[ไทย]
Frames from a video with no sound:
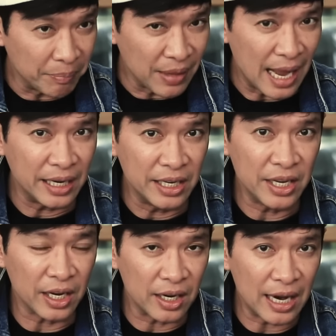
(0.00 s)
ตำนานนี้
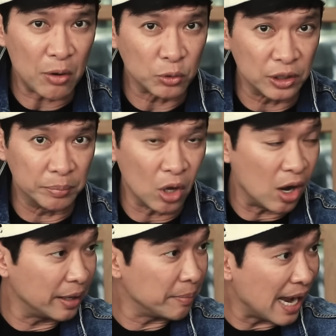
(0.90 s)
เนี่ยก็เล่าสืบต่
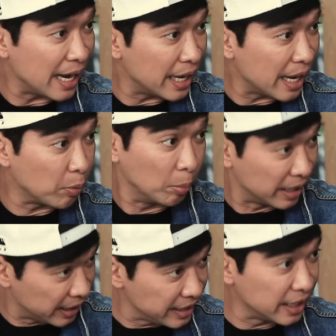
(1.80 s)
อกันมานะผม
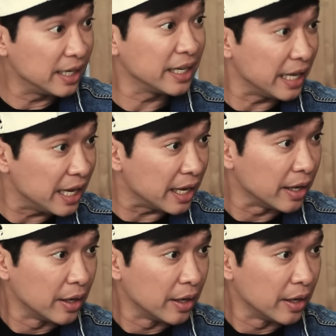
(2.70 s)
เคยได้ยินเรื่องนี้